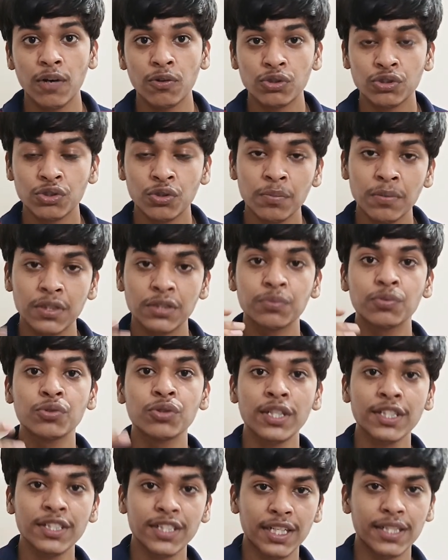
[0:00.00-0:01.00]
उसको
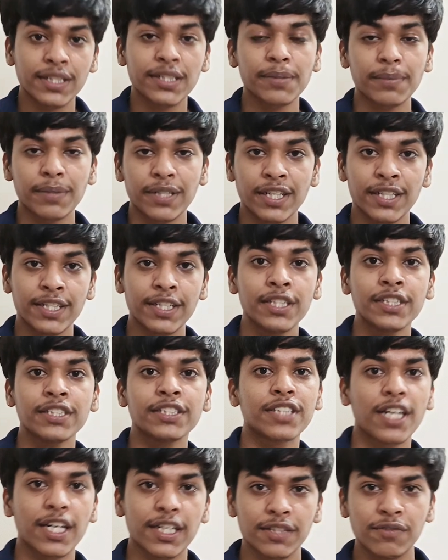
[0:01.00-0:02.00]
मजबूरन करना पड़ा ये
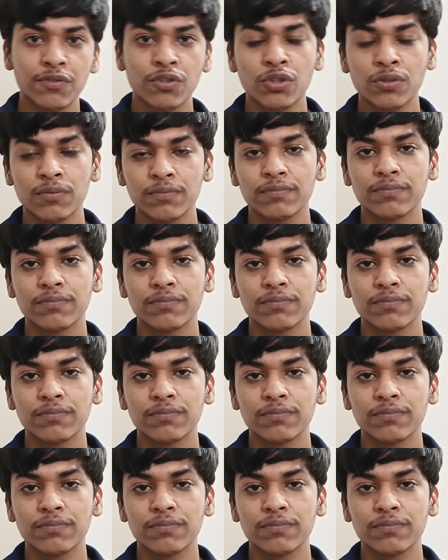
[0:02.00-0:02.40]
ताकि वो